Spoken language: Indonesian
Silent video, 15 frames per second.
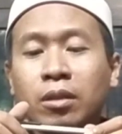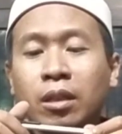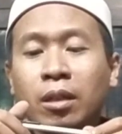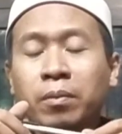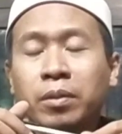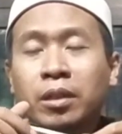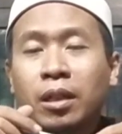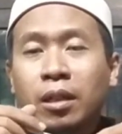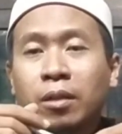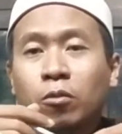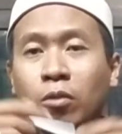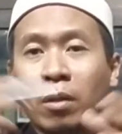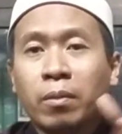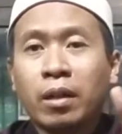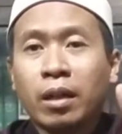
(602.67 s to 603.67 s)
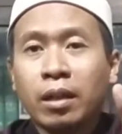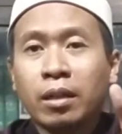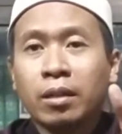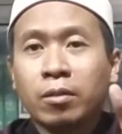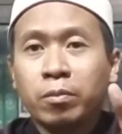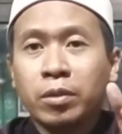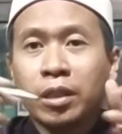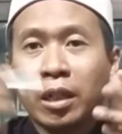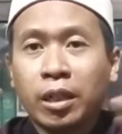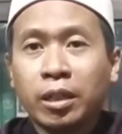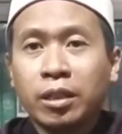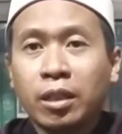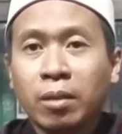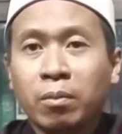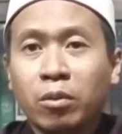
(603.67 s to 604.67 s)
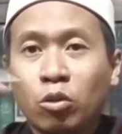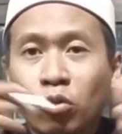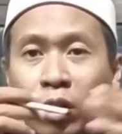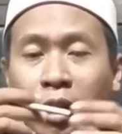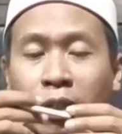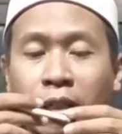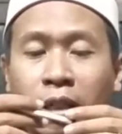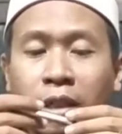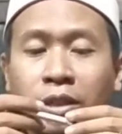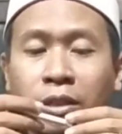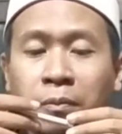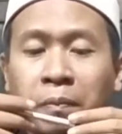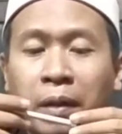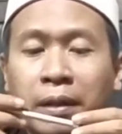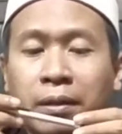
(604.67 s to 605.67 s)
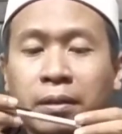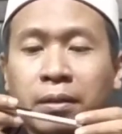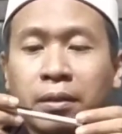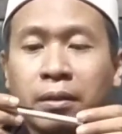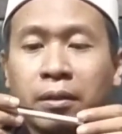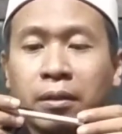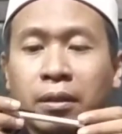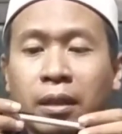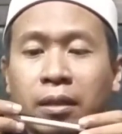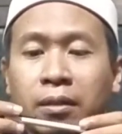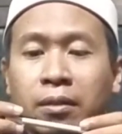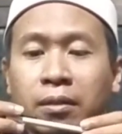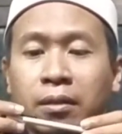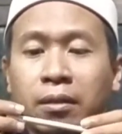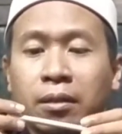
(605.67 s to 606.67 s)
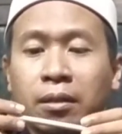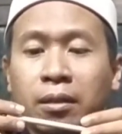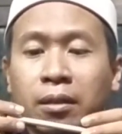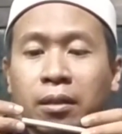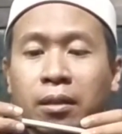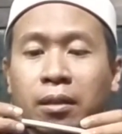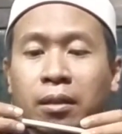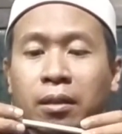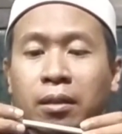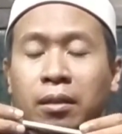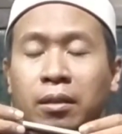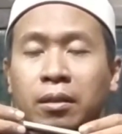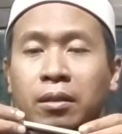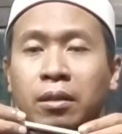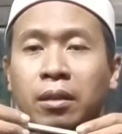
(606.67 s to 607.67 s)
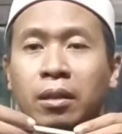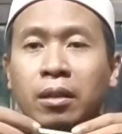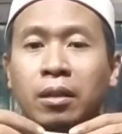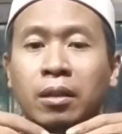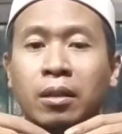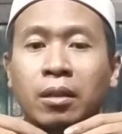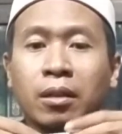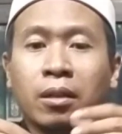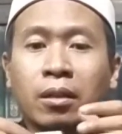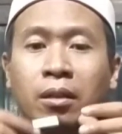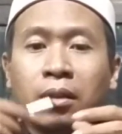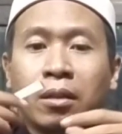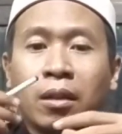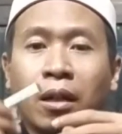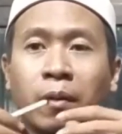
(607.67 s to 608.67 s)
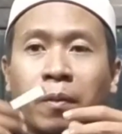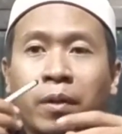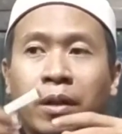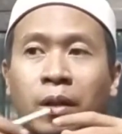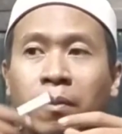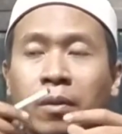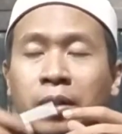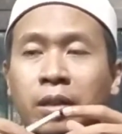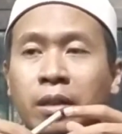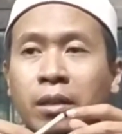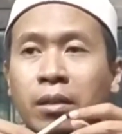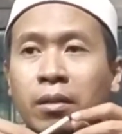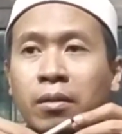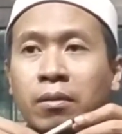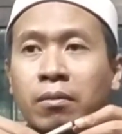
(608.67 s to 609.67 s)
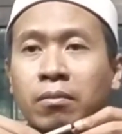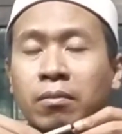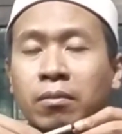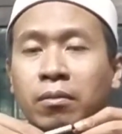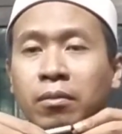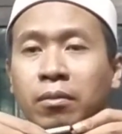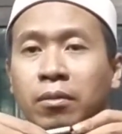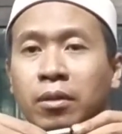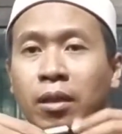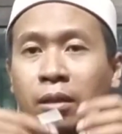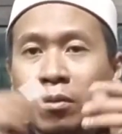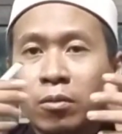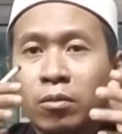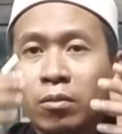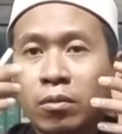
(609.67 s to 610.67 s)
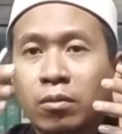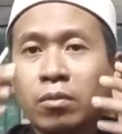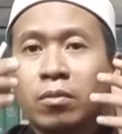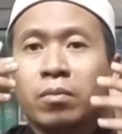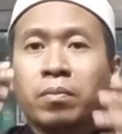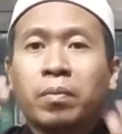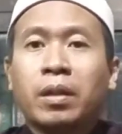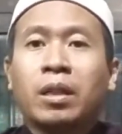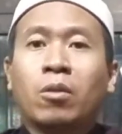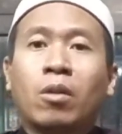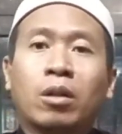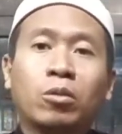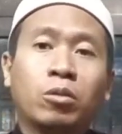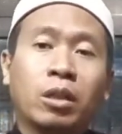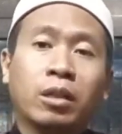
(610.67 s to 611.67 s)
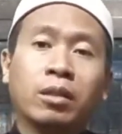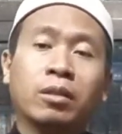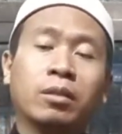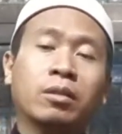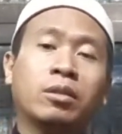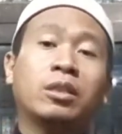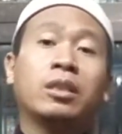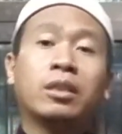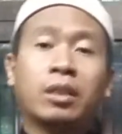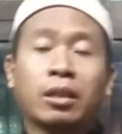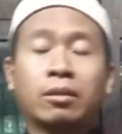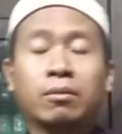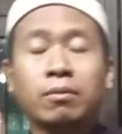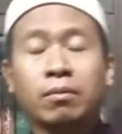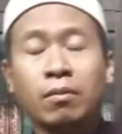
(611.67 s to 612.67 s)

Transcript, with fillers: ya penyakit wabah, penyakit yang menular dengan cepat dan uh, apa namanya dan pada waktu yang singkat.